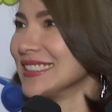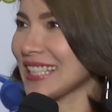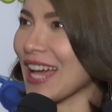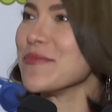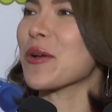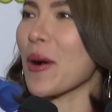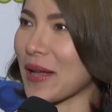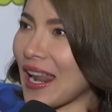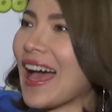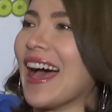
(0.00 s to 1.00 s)
ใช่มีความ
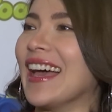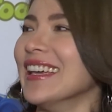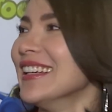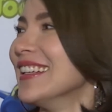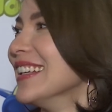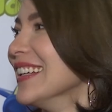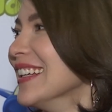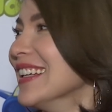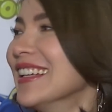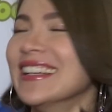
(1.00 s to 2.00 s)
คล้าย ตอนที่แม่เขาไป